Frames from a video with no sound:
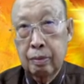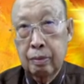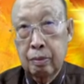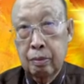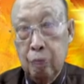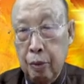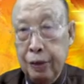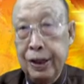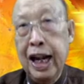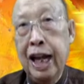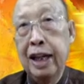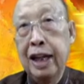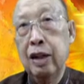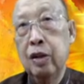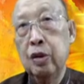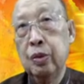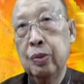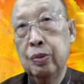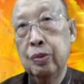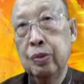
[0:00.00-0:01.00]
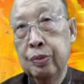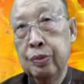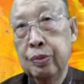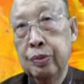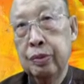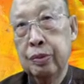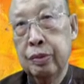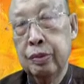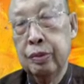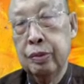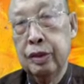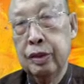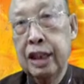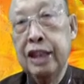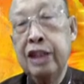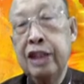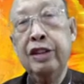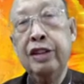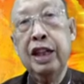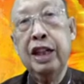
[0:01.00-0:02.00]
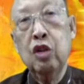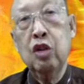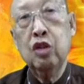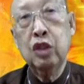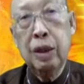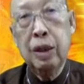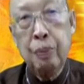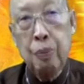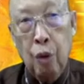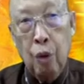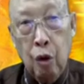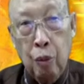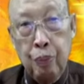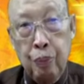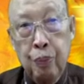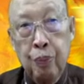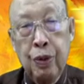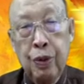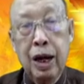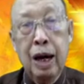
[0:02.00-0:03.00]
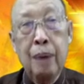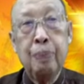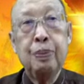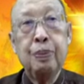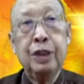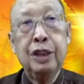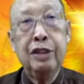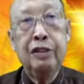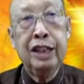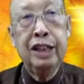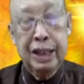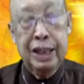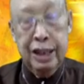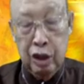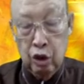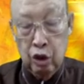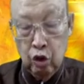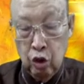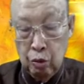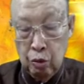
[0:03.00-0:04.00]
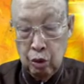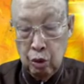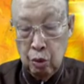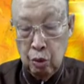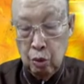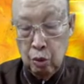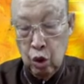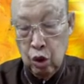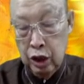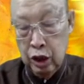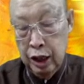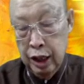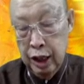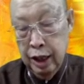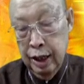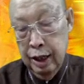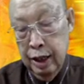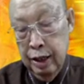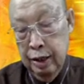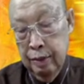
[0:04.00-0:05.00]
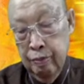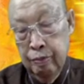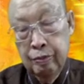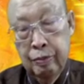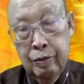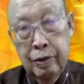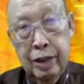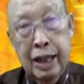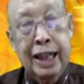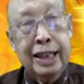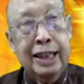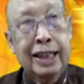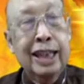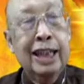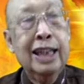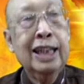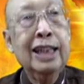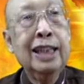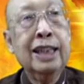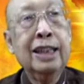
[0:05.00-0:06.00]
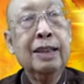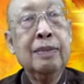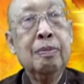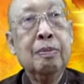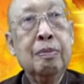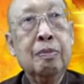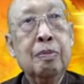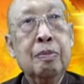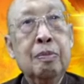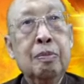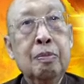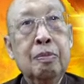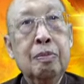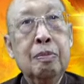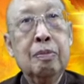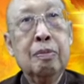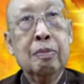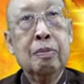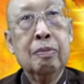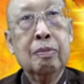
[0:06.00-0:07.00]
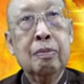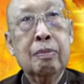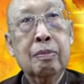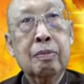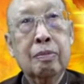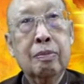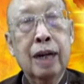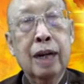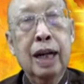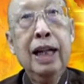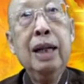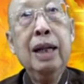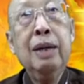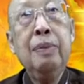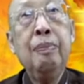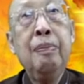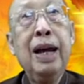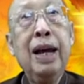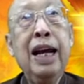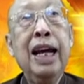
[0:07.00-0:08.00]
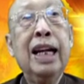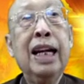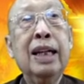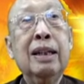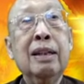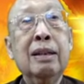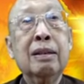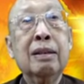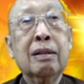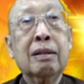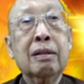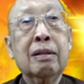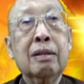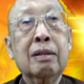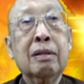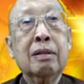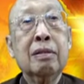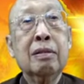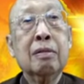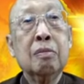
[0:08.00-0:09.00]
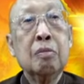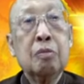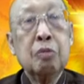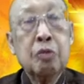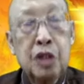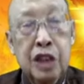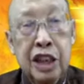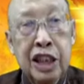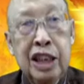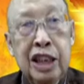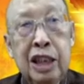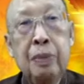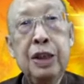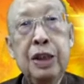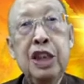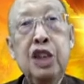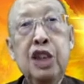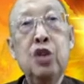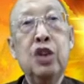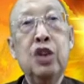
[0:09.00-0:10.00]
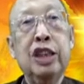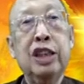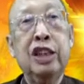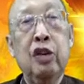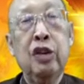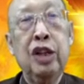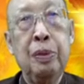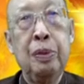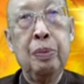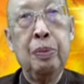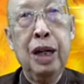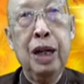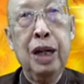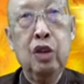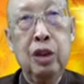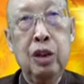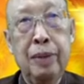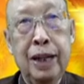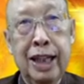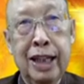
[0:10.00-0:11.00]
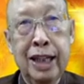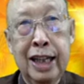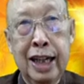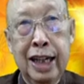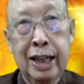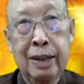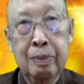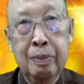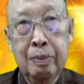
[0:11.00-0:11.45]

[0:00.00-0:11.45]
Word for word: บ่เป็นนายเขาแต่ชีวิตเขาจะพบกับชีวิตที่อุดมสมบูรณ์ และเจริญอันที่แมนสิ่งที่พระเยซูคริสต์เจ้าเหตุเพื่อเขาที่แม่กังแขน